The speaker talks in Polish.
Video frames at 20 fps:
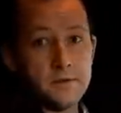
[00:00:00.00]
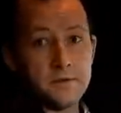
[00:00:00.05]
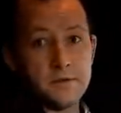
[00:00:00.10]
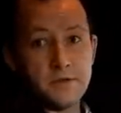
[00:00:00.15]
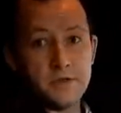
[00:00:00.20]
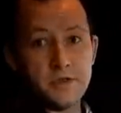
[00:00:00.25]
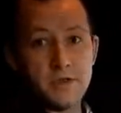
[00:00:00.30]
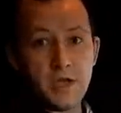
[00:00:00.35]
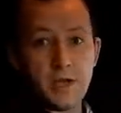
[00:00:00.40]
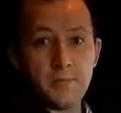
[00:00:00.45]

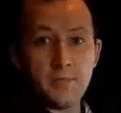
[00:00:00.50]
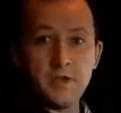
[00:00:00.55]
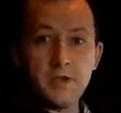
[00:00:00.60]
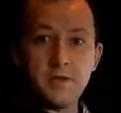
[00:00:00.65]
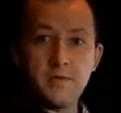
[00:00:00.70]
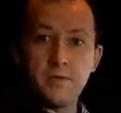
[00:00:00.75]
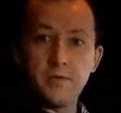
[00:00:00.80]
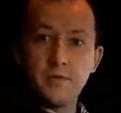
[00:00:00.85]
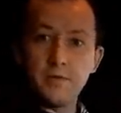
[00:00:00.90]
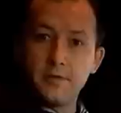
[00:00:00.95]
Czyli jakby nie
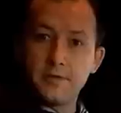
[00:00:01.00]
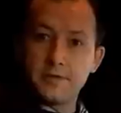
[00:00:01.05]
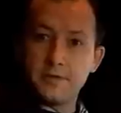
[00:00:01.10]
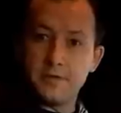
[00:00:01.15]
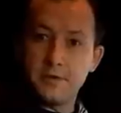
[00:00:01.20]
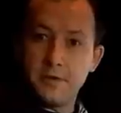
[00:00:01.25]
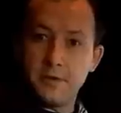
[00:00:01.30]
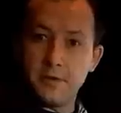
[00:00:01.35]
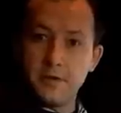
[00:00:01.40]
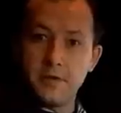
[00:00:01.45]
było, dosyć
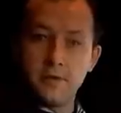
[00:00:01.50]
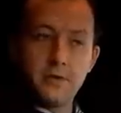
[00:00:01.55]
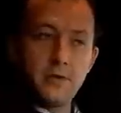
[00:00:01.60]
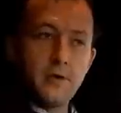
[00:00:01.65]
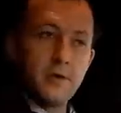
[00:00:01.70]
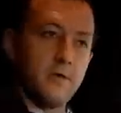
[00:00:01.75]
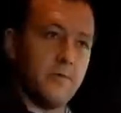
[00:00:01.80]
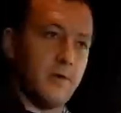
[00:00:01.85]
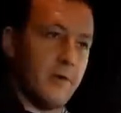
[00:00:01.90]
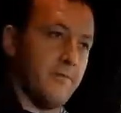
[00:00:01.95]
drogo.
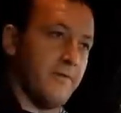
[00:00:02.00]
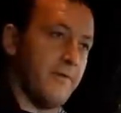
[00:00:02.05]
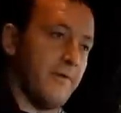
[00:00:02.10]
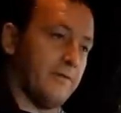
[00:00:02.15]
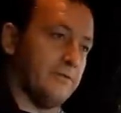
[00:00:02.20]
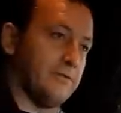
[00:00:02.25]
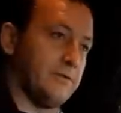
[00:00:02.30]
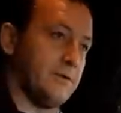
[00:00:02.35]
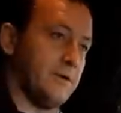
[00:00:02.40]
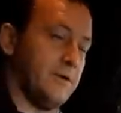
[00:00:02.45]
Drogo mamy w
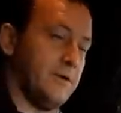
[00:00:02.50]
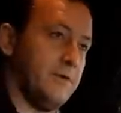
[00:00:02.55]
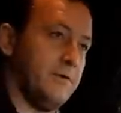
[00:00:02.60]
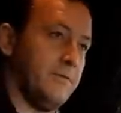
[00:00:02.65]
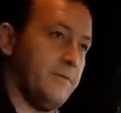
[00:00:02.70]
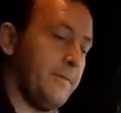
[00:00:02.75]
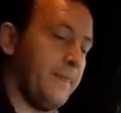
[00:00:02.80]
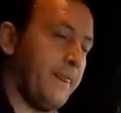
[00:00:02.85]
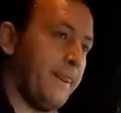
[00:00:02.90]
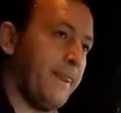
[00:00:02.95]
Austrii,
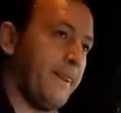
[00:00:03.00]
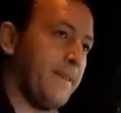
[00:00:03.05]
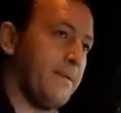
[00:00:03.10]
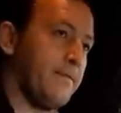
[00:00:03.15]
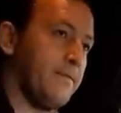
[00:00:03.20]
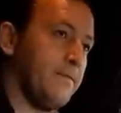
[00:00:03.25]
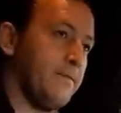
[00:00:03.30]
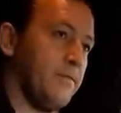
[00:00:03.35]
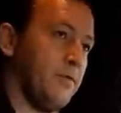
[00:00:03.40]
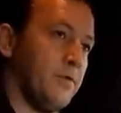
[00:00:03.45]

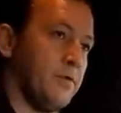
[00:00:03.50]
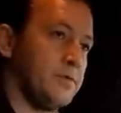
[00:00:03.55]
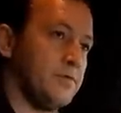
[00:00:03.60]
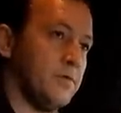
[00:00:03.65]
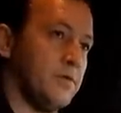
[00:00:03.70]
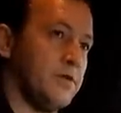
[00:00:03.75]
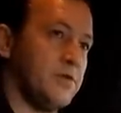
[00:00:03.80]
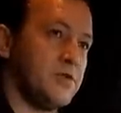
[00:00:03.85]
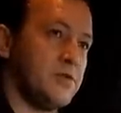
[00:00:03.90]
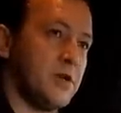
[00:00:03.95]
bo
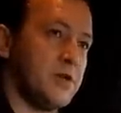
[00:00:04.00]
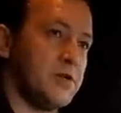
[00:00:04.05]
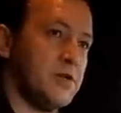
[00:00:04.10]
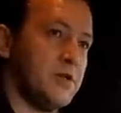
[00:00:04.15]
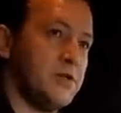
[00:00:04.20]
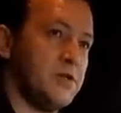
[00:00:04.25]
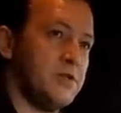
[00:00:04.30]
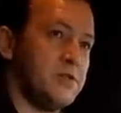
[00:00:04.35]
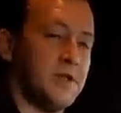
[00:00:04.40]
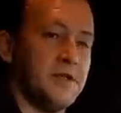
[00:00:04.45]
złoty
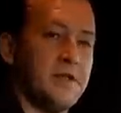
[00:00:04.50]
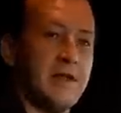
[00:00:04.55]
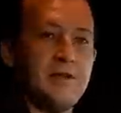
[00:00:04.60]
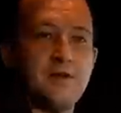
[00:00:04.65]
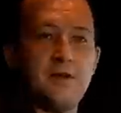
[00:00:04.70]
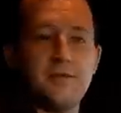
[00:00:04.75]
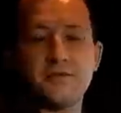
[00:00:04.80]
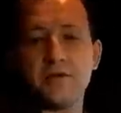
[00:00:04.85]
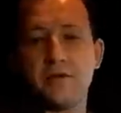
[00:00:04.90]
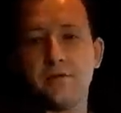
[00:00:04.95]
40 za
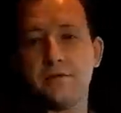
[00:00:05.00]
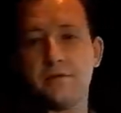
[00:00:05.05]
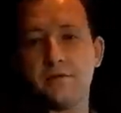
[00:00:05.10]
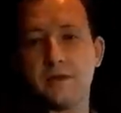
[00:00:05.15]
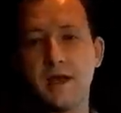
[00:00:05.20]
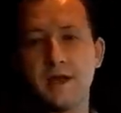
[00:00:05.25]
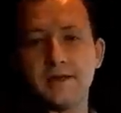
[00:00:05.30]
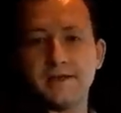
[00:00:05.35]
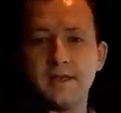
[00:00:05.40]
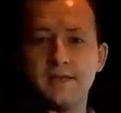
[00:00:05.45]
najnowszą
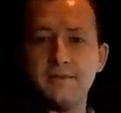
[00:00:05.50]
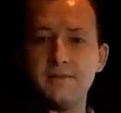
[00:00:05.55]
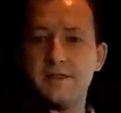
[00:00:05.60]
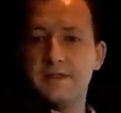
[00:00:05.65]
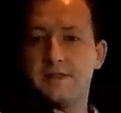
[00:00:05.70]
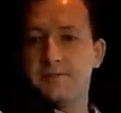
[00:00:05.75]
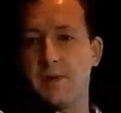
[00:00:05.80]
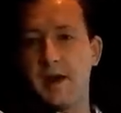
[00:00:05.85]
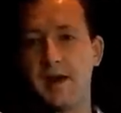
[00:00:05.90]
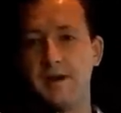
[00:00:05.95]
klasę
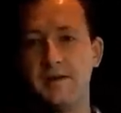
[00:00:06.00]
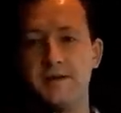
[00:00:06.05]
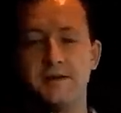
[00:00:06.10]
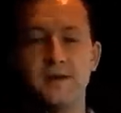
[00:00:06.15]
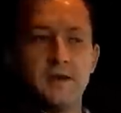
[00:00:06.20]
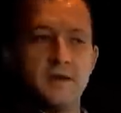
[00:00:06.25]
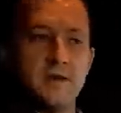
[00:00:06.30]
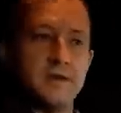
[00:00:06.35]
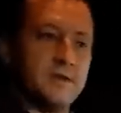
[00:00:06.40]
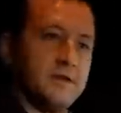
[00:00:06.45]
emisji spalin,
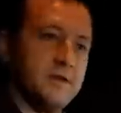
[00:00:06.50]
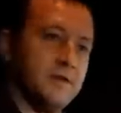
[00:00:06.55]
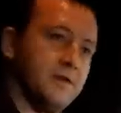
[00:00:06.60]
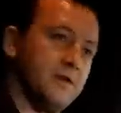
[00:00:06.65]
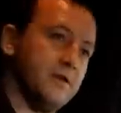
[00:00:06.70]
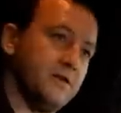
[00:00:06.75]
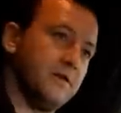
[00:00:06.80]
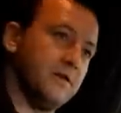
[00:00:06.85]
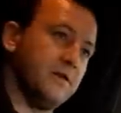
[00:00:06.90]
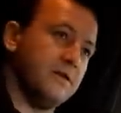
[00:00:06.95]

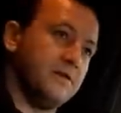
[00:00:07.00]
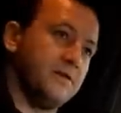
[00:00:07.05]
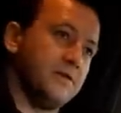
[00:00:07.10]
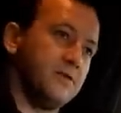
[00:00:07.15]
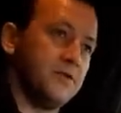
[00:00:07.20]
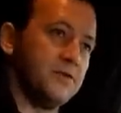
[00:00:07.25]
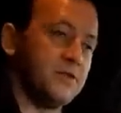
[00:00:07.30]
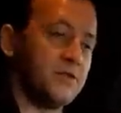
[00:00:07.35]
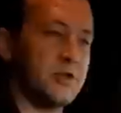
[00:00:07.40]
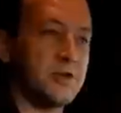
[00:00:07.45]

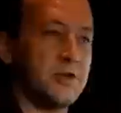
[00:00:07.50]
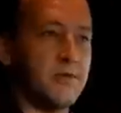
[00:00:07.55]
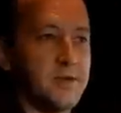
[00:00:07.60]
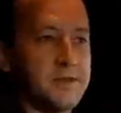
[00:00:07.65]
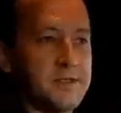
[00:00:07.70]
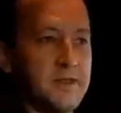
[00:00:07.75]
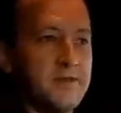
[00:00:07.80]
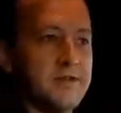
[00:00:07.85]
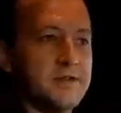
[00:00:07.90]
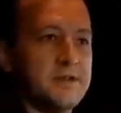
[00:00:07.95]
yy, że trzeba
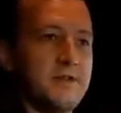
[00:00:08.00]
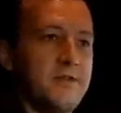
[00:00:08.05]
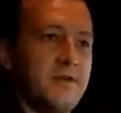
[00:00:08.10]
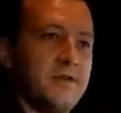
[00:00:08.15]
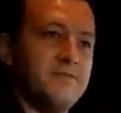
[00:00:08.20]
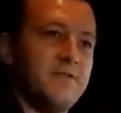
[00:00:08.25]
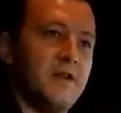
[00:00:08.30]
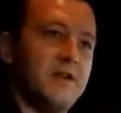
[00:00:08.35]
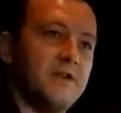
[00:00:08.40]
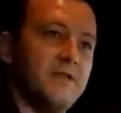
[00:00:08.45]

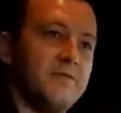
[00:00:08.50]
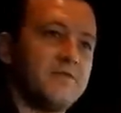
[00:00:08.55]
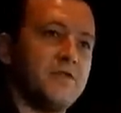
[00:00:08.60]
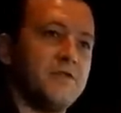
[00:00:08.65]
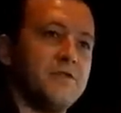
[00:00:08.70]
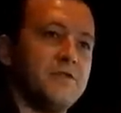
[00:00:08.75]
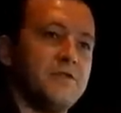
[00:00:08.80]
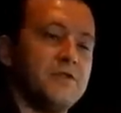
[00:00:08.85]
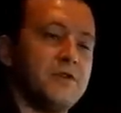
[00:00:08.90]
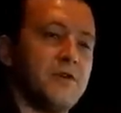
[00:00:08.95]
zainwestować w
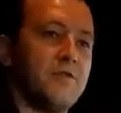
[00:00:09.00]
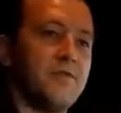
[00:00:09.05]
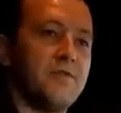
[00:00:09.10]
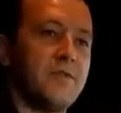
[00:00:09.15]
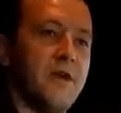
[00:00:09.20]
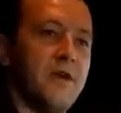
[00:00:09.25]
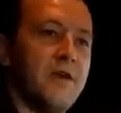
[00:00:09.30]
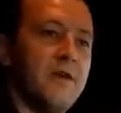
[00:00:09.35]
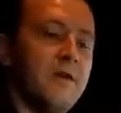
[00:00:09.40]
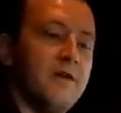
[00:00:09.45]
najnowszą
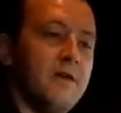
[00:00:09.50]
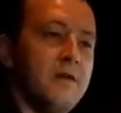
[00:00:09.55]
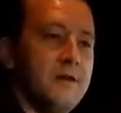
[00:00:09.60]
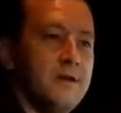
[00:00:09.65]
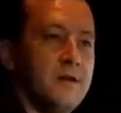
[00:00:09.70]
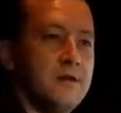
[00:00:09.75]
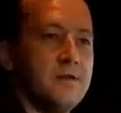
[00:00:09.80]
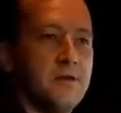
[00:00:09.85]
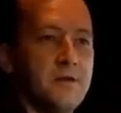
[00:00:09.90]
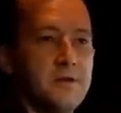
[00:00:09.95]
ciężarówkę,
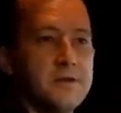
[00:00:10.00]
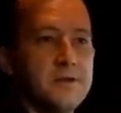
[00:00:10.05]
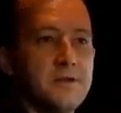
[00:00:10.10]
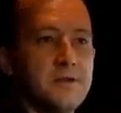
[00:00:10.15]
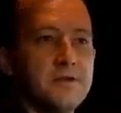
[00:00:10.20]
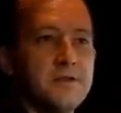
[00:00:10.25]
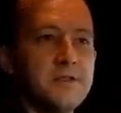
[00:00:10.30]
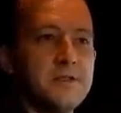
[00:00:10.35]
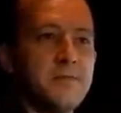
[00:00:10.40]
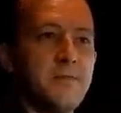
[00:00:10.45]
to jest
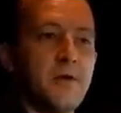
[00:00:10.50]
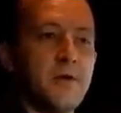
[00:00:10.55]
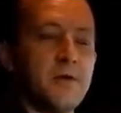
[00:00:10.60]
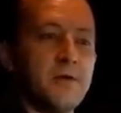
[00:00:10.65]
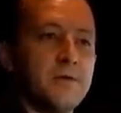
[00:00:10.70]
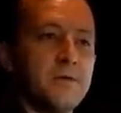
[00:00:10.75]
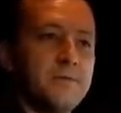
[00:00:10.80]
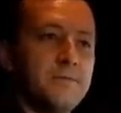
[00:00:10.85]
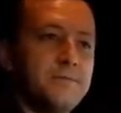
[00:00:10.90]
dosyć sporo.